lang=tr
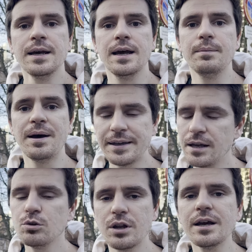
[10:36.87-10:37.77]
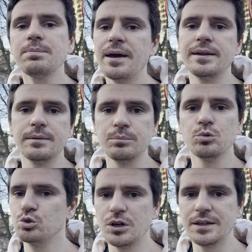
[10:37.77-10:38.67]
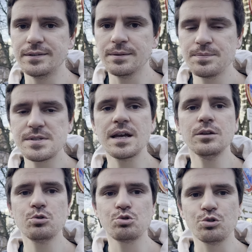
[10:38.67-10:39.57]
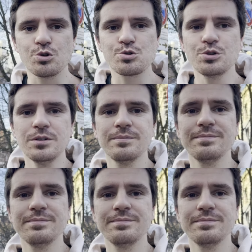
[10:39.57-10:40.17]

E, ben genel olarak beğendim Utrecht'i. Sen ne düşünüyorsun?